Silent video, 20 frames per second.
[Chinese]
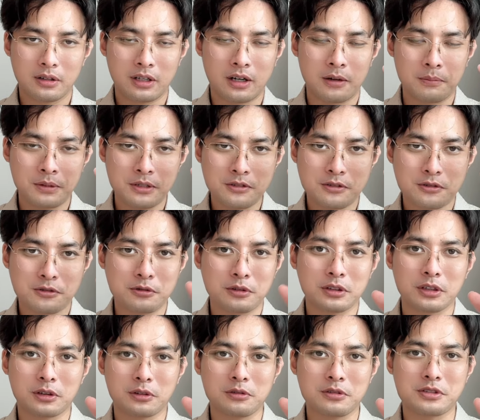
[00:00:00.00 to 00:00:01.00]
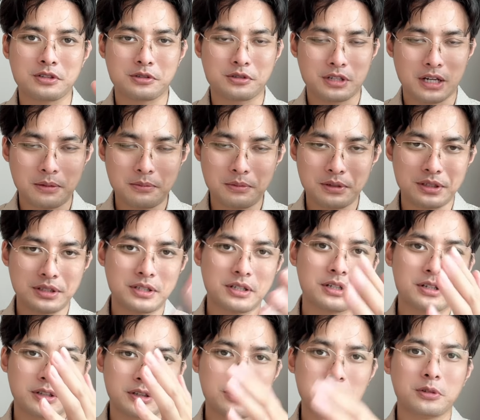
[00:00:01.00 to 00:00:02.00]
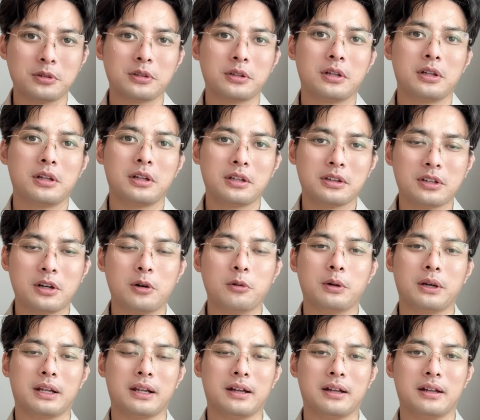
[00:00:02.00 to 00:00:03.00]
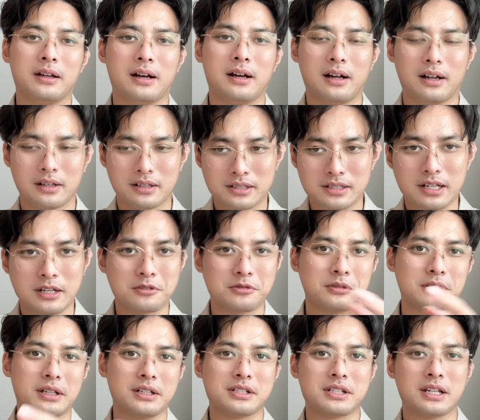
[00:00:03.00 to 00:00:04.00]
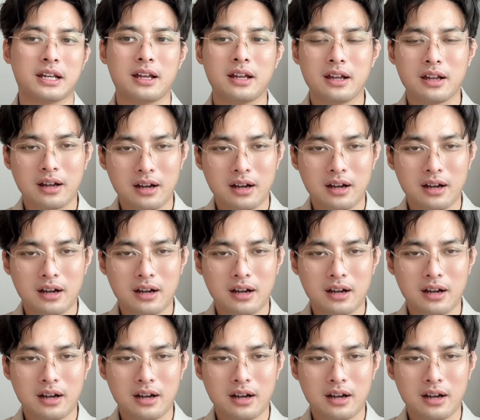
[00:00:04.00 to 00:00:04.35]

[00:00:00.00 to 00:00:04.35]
老兵说的东西全部一个个都到位了啊，战术内切，